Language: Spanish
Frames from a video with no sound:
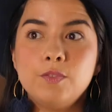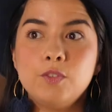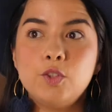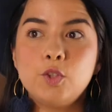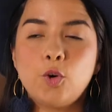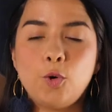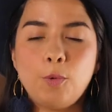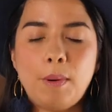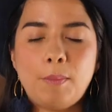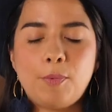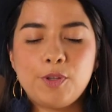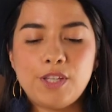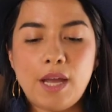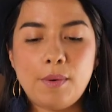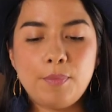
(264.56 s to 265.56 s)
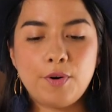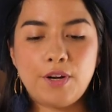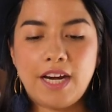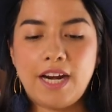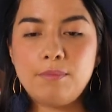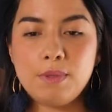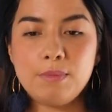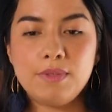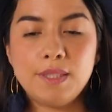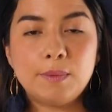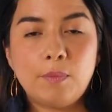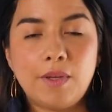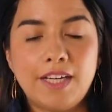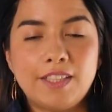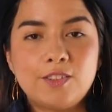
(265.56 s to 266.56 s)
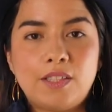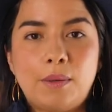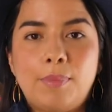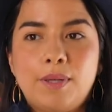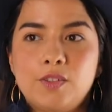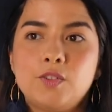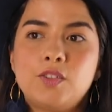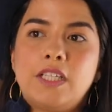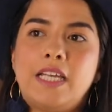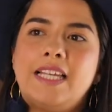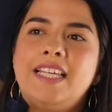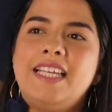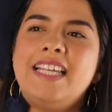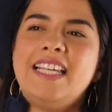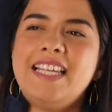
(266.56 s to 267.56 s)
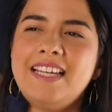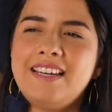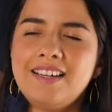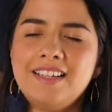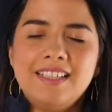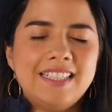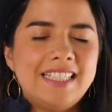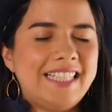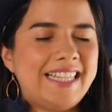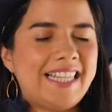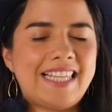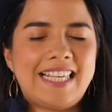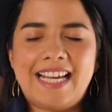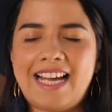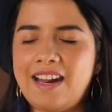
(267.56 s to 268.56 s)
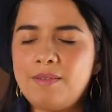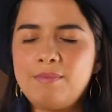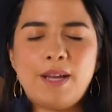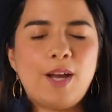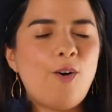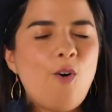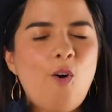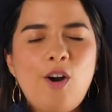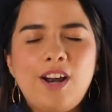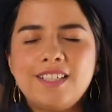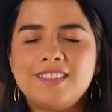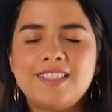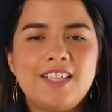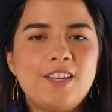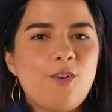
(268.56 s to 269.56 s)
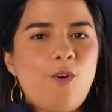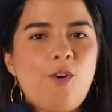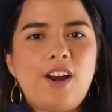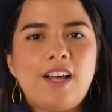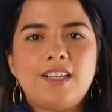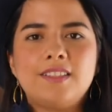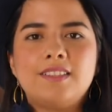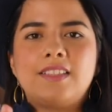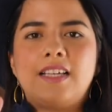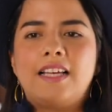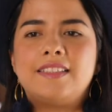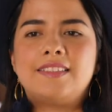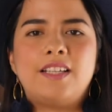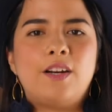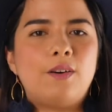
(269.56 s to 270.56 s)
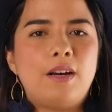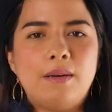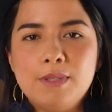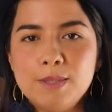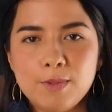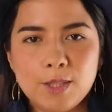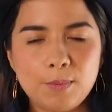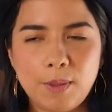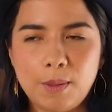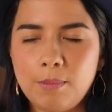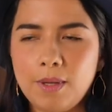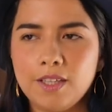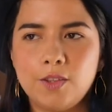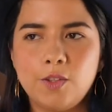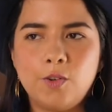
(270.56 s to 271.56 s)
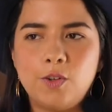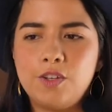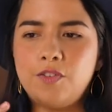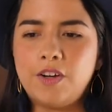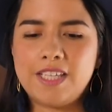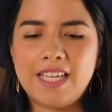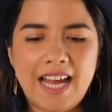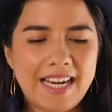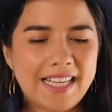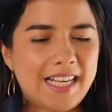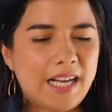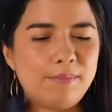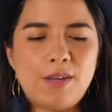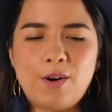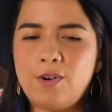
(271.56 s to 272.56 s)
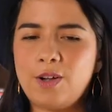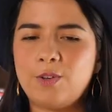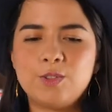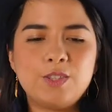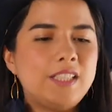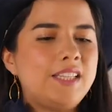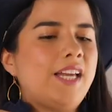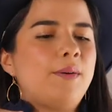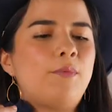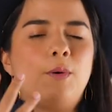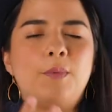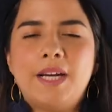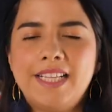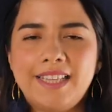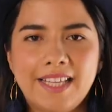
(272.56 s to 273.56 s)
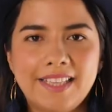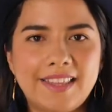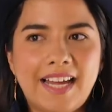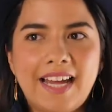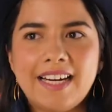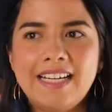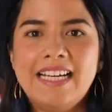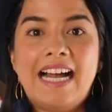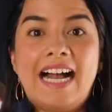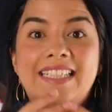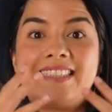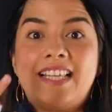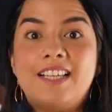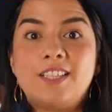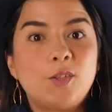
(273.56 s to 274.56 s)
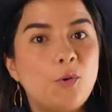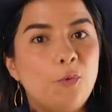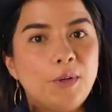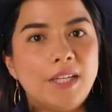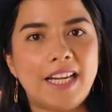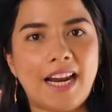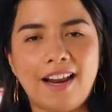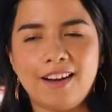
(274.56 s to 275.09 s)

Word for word: yo no me podía poner a mí misma en esos zapatos de ir y dedicarme horas y horas a hacer el mismo experimento y fallar y cambiar una cosita y volver a intentar hasta descubrir